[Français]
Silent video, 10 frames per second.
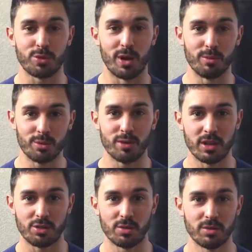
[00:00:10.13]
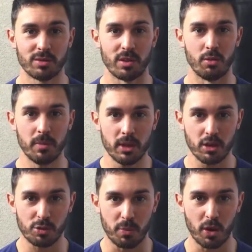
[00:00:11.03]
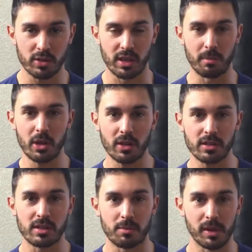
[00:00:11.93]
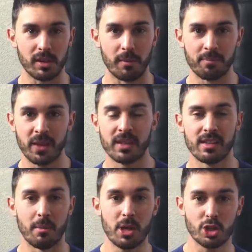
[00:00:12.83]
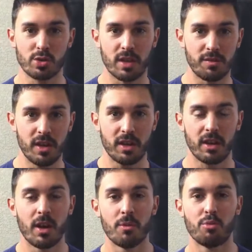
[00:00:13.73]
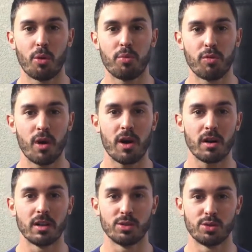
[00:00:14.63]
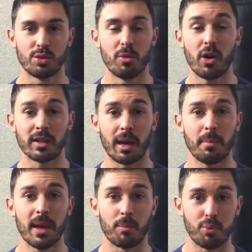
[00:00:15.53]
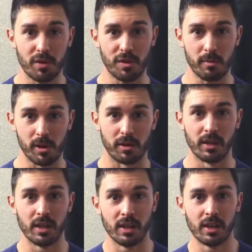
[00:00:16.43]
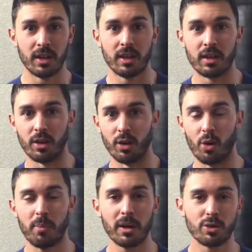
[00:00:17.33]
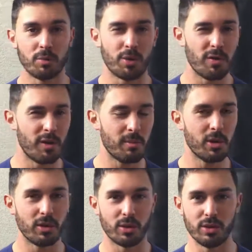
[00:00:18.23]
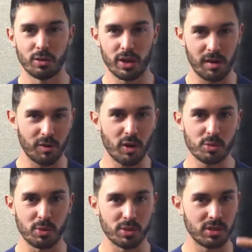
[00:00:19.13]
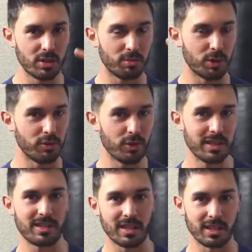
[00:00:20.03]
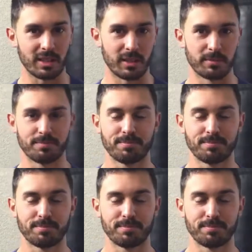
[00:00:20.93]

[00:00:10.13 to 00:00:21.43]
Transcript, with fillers: puisque la musculation, c'est le meilleur sport, c'est la meilleure discipline, c'est la meilleure chose à faire pour pouvoir justement rattraper un point faible. Euh, on parle d'un point faible au niveau de la force, mais aussi au point de vue esthétique.